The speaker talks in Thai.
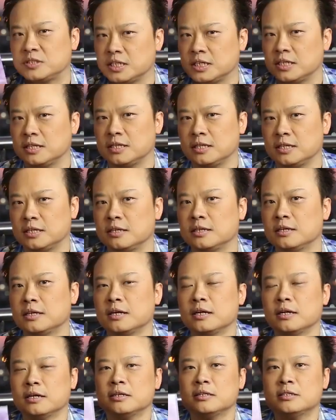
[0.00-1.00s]
ซีดี
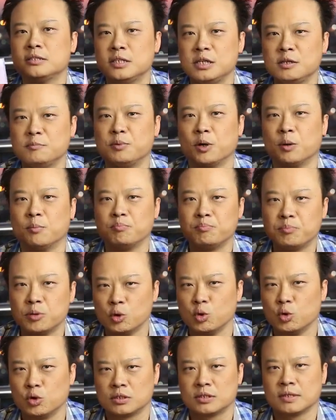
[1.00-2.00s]
ที่ผม
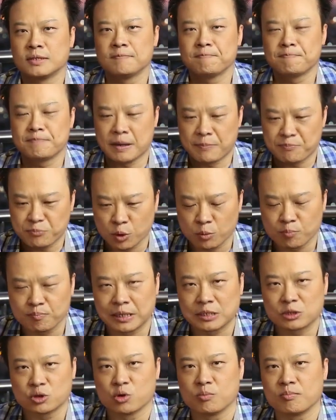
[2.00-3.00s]
พูดแบบตรง
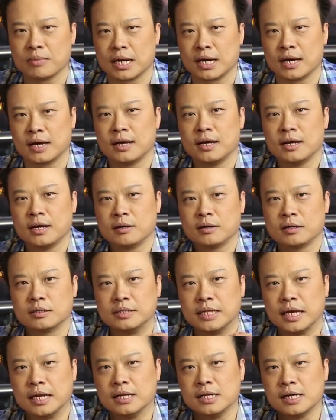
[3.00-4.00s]
ไปตรงมา
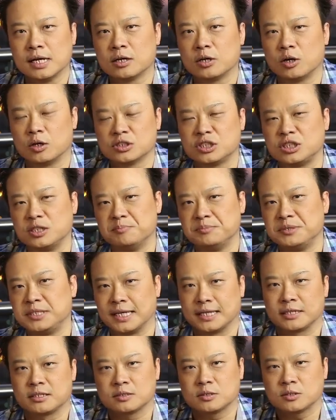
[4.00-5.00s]
ในเรื่องของสิบ
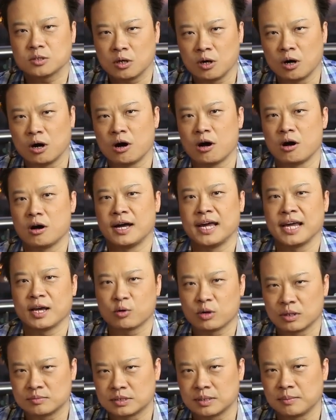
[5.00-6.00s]
เจ็ดข้อแห่
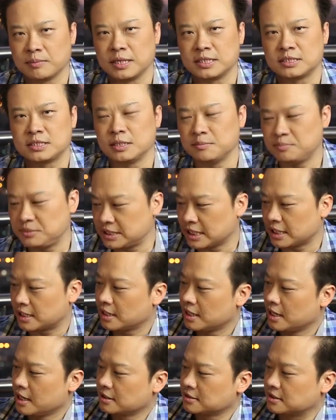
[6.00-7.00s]
งความสำเร็จสิบเจ็ด
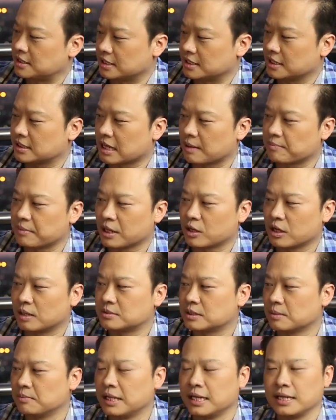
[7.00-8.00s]
สัจธรรมแห่งควา
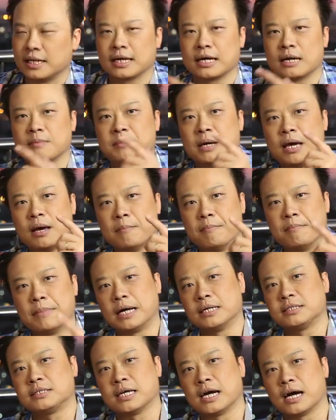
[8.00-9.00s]
มสำเร็จนะครับ
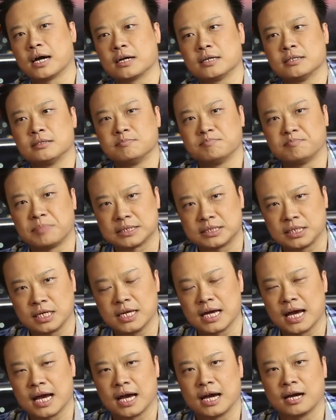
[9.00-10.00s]
มาจากปรัช
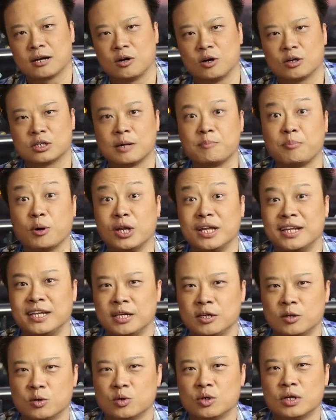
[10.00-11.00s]
ญาของนโปเลียน
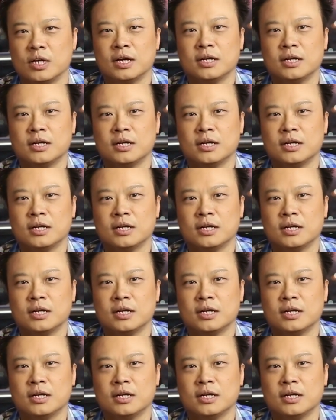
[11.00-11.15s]
ฮิล